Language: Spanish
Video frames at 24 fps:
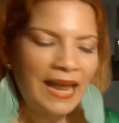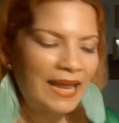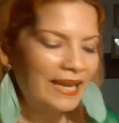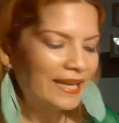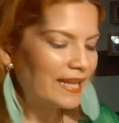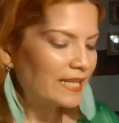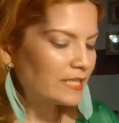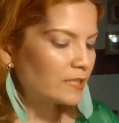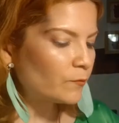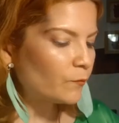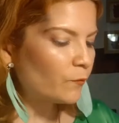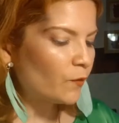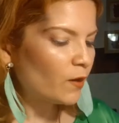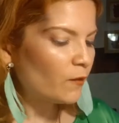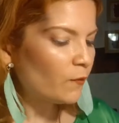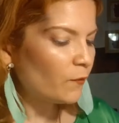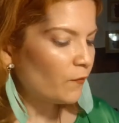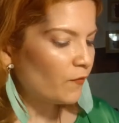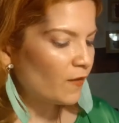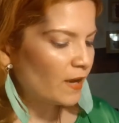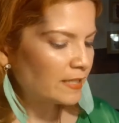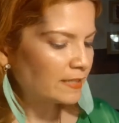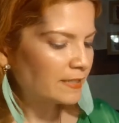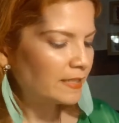Les fue
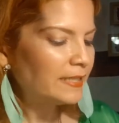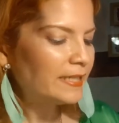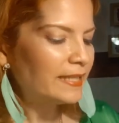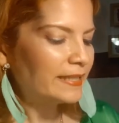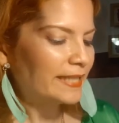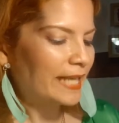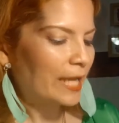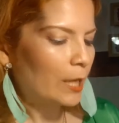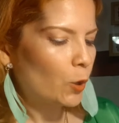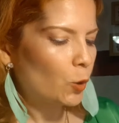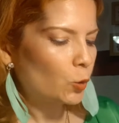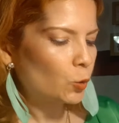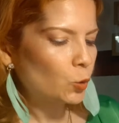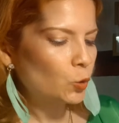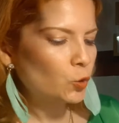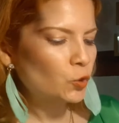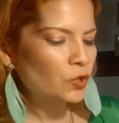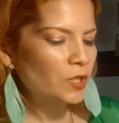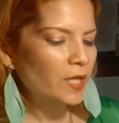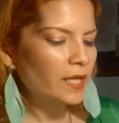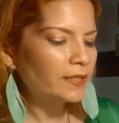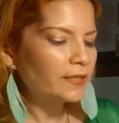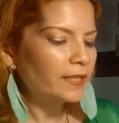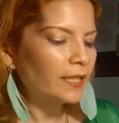fácil
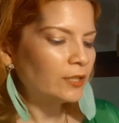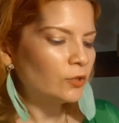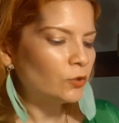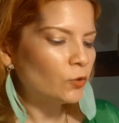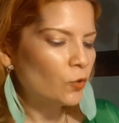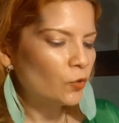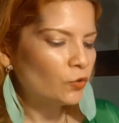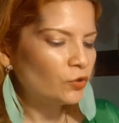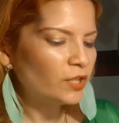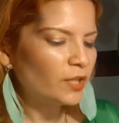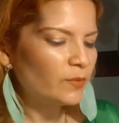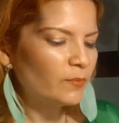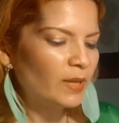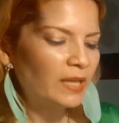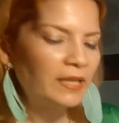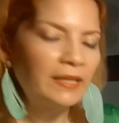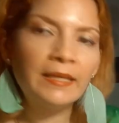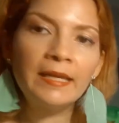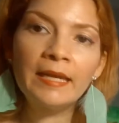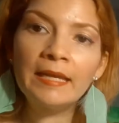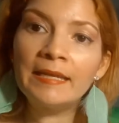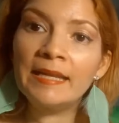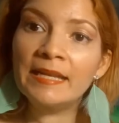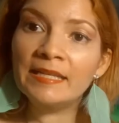reconocer de dónde
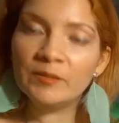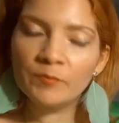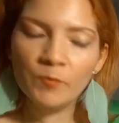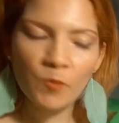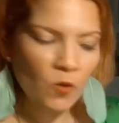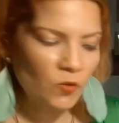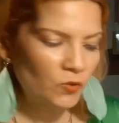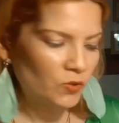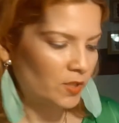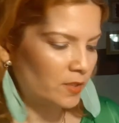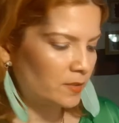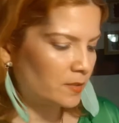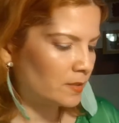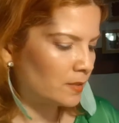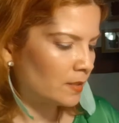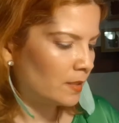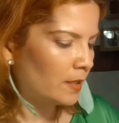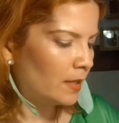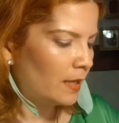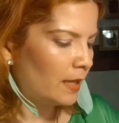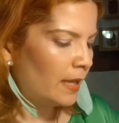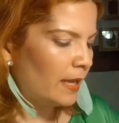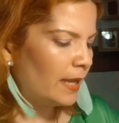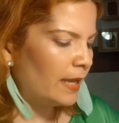venían las voces.
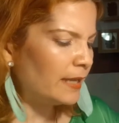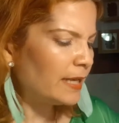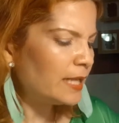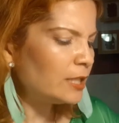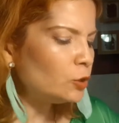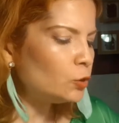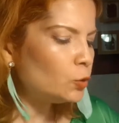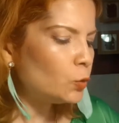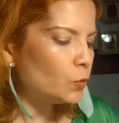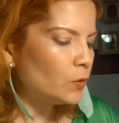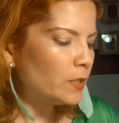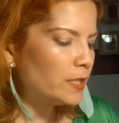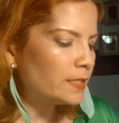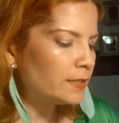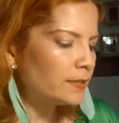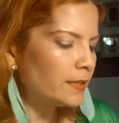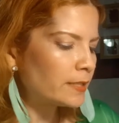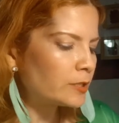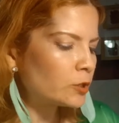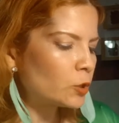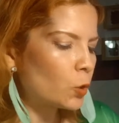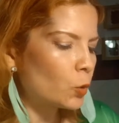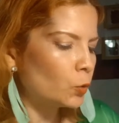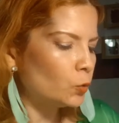Eran
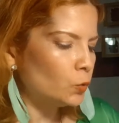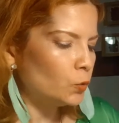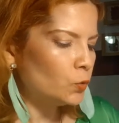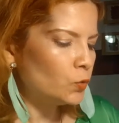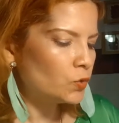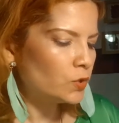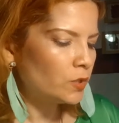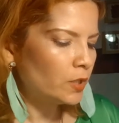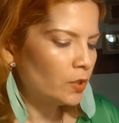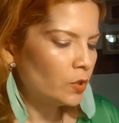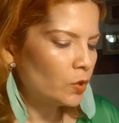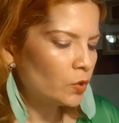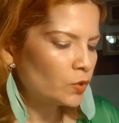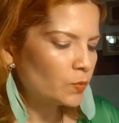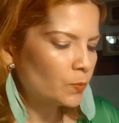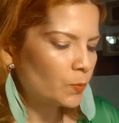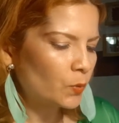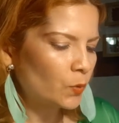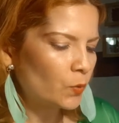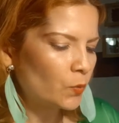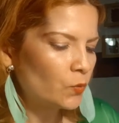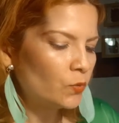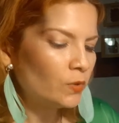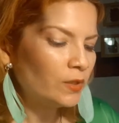turistas conducidos
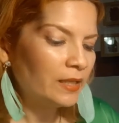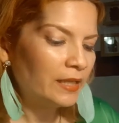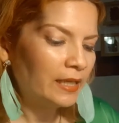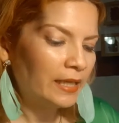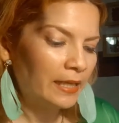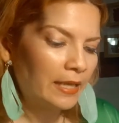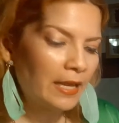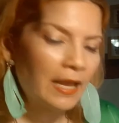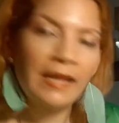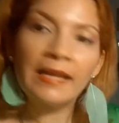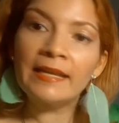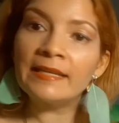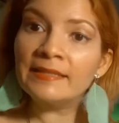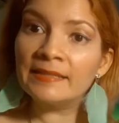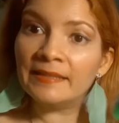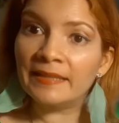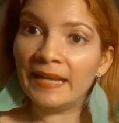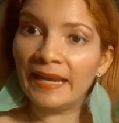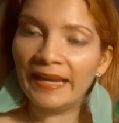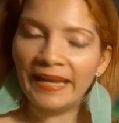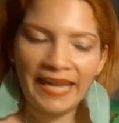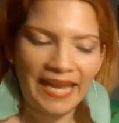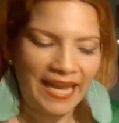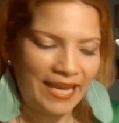por un guía
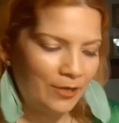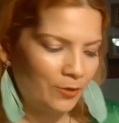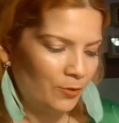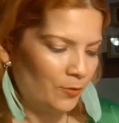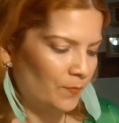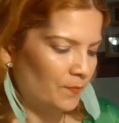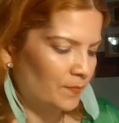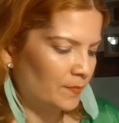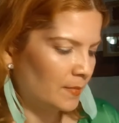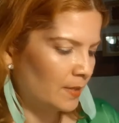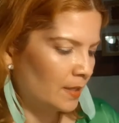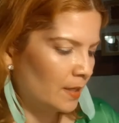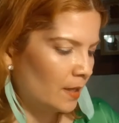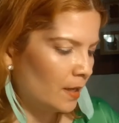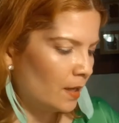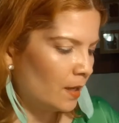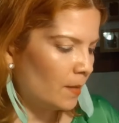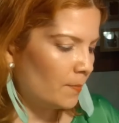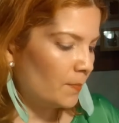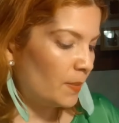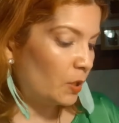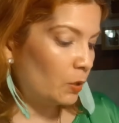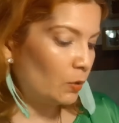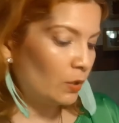extranjero,
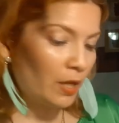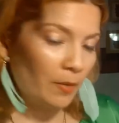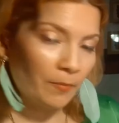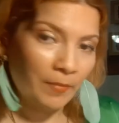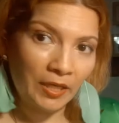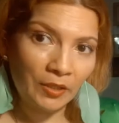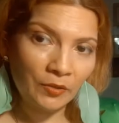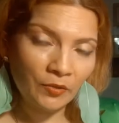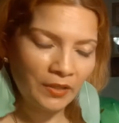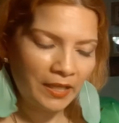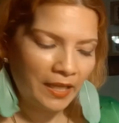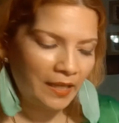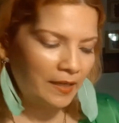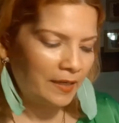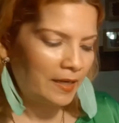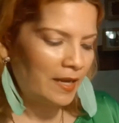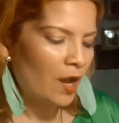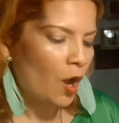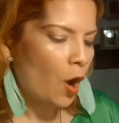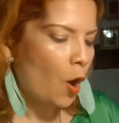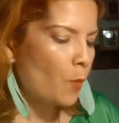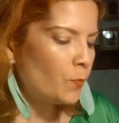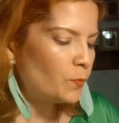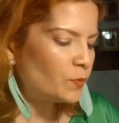pero la mano
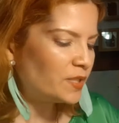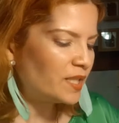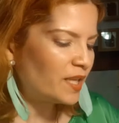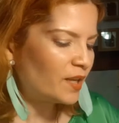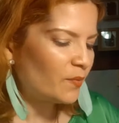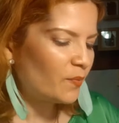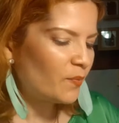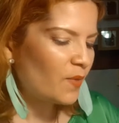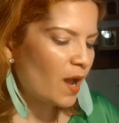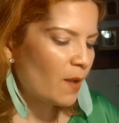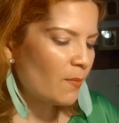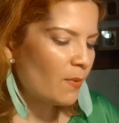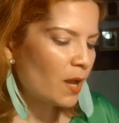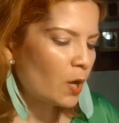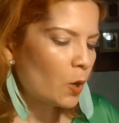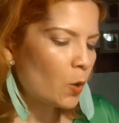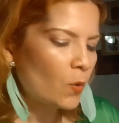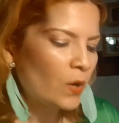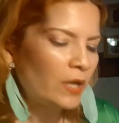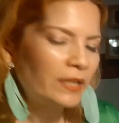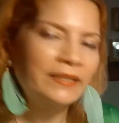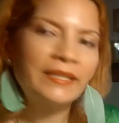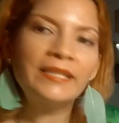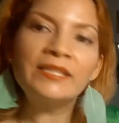negra observaba
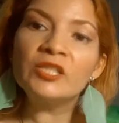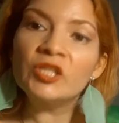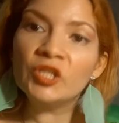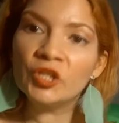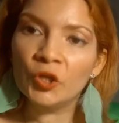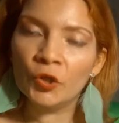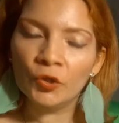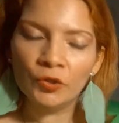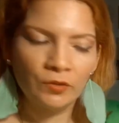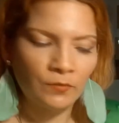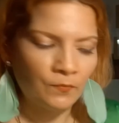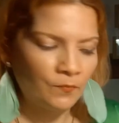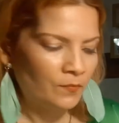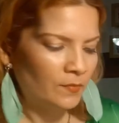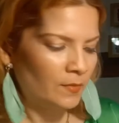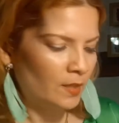con atención.